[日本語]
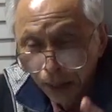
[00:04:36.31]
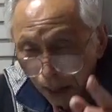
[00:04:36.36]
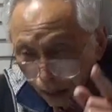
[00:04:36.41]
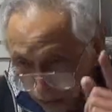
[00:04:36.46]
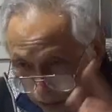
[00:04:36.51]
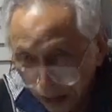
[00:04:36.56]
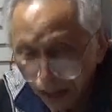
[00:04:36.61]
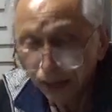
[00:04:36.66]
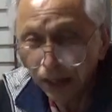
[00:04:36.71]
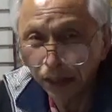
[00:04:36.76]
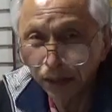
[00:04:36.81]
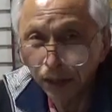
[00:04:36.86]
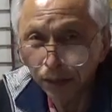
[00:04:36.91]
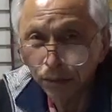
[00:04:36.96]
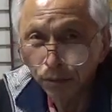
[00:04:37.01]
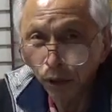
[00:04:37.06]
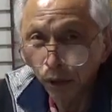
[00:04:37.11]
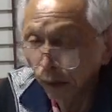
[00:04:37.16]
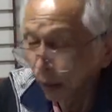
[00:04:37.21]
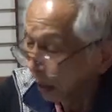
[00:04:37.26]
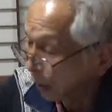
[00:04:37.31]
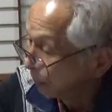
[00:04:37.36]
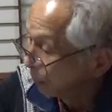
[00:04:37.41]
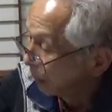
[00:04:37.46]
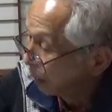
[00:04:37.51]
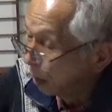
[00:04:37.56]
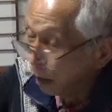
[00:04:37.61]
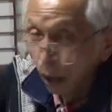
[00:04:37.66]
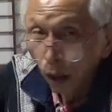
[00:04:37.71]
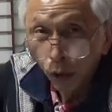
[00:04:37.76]
隠されたんですこれは
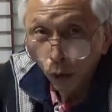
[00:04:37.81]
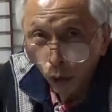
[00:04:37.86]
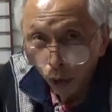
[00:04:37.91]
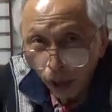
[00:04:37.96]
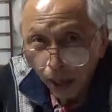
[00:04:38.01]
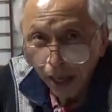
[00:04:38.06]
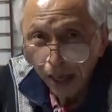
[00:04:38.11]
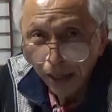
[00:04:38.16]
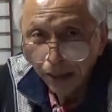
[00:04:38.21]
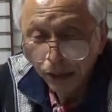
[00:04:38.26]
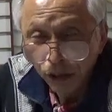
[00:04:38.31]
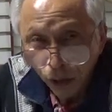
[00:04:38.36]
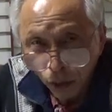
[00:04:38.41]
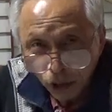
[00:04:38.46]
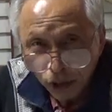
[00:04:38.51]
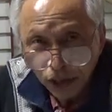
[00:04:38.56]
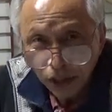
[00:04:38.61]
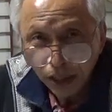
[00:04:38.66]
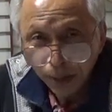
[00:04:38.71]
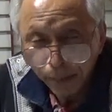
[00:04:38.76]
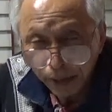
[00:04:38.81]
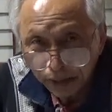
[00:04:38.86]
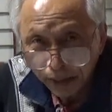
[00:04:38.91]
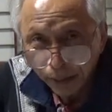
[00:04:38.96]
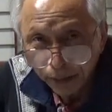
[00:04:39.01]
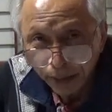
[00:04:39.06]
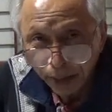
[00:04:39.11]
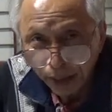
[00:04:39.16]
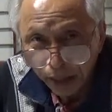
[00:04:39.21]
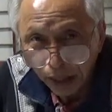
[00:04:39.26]
これが日本人が目
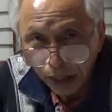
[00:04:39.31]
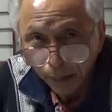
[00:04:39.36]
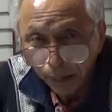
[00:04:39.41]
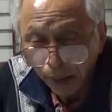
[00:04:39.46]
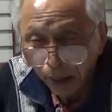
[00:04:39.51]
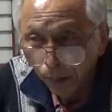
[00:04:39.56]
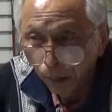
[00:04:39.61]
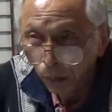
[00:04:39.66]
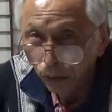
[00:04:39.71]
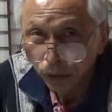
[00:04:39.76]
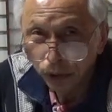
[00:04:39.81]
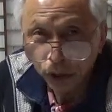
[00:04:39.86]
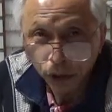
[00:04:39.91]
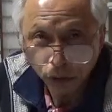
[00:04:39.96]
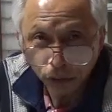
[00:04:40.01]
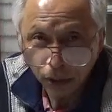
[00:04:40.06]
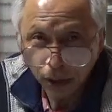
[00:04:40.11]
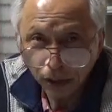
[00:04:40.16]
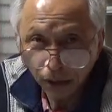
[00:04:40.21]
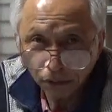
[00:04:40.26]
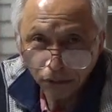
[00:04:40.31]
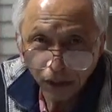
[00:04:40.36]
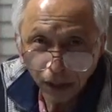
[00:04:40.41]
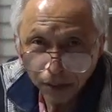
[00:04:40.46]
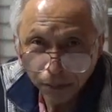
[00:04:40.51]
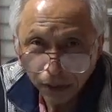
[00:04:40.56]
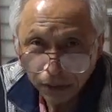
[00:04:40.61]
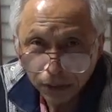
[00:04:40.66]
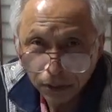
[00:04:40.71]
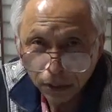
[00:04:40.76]
覚めなければもう地球がなくな
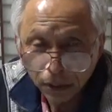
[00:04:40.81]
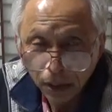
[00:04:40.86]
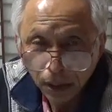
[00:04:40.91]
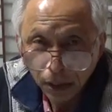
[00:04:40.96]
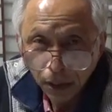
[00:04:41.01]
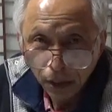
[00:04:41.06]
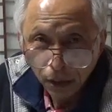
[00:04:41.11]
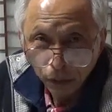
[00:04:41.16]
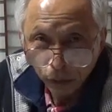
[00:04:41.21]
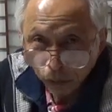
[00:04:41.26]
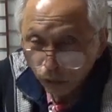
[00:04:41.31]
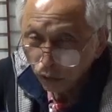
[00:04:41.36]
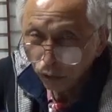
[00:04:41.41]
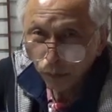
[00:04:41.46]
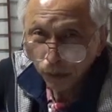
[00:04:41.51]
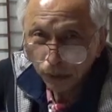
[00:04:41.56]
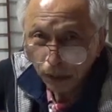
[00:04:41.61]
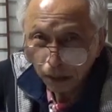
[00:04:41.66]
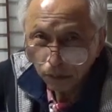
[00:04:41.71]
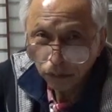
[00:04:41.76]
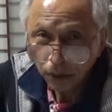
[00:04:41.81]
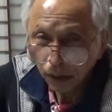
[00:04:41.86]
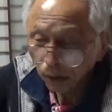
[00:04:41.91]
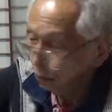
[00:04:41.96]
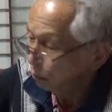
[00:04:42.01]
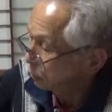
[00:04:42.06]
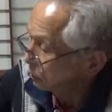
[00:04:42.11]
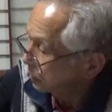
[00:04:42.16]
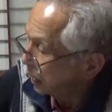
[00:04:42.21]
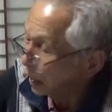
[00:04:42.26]
ります宇宙もなくな
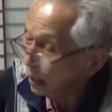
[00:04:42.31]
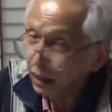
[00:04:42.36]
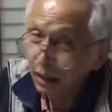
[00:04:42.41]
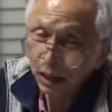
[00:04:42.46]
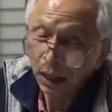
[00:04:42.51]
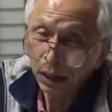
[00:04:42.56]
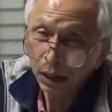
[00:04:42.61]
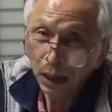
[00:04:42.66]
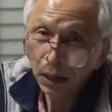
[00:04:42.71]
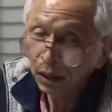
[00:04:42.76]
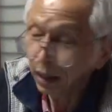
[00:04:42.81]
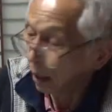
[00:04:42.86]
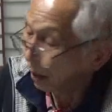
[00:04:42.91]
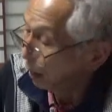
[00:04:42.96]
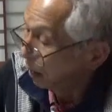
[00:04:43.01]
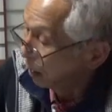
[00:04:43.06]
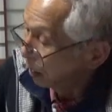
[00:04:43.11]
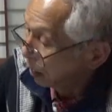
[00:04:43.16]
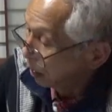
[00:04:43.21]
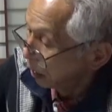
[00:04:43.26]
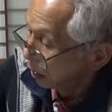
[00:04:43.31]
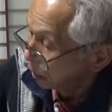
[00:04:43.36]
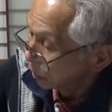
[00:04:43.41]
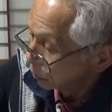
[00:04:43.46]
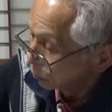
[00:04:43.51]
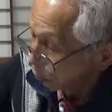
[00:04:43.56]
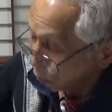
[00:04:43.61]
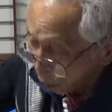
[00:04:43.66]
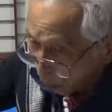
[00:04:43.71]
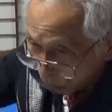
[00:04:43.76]
る時代になってきた
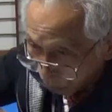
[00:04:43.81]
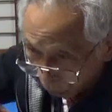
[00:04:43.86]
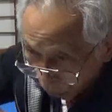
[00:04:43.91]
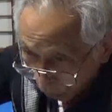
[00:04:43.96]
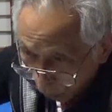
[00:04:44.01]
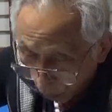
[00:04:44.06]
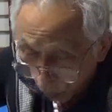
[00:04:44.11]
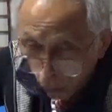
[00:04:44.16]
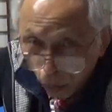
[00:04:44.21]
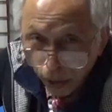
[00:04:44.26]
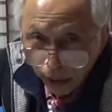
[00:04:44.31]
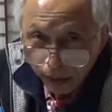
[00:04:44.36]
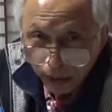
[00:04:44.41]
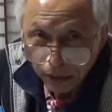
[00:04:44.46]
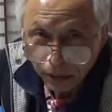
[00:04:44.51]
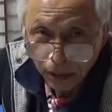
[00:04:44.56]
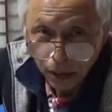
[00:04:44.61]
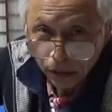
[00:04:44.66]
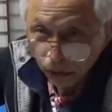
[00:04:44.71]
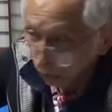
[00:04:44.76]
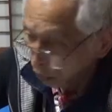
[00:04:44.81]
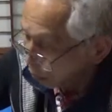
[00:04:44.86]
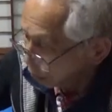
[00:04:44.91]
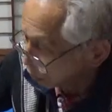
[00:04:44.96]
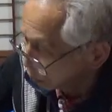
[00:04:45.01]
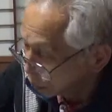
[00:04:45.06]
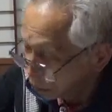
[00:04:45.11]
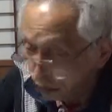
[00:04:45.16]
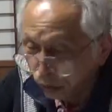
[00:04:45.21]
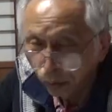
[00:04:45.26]
そのこの本がですねそれを
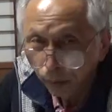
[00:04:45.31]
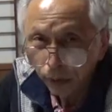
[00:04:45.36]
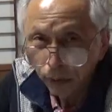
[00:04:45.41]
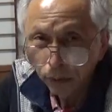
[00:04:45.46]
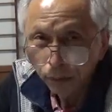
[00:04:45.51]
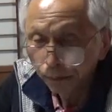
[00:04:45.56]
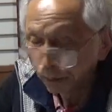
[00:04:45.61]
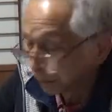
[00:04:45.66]
食い止める